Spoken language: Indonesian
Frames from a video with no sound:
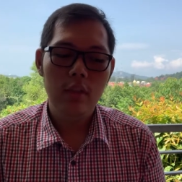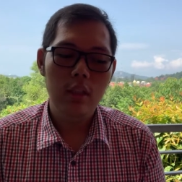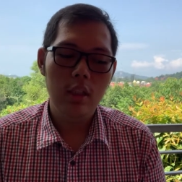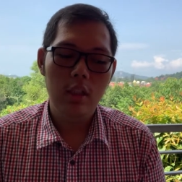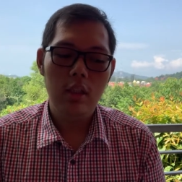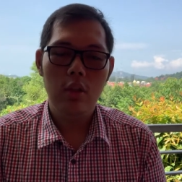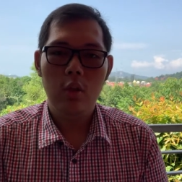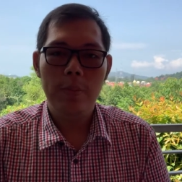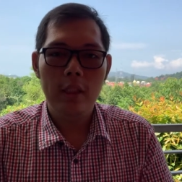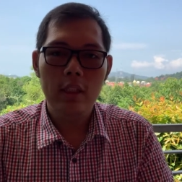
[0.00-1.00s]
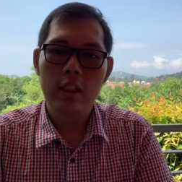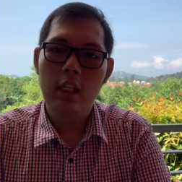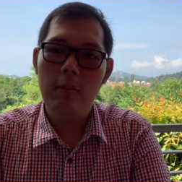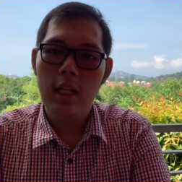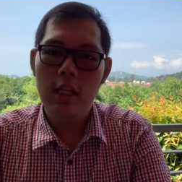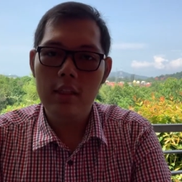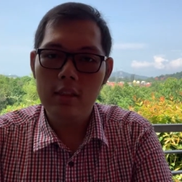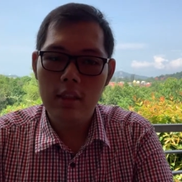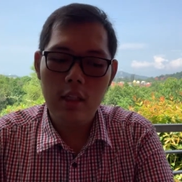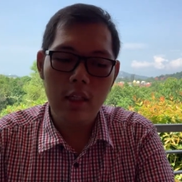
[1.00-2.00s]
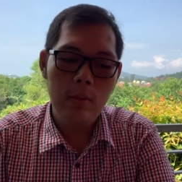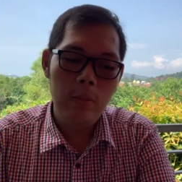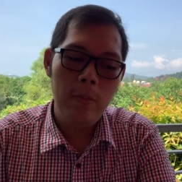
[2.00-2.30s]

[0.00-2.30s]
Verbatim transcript: Ya, topik ke-13 kita akan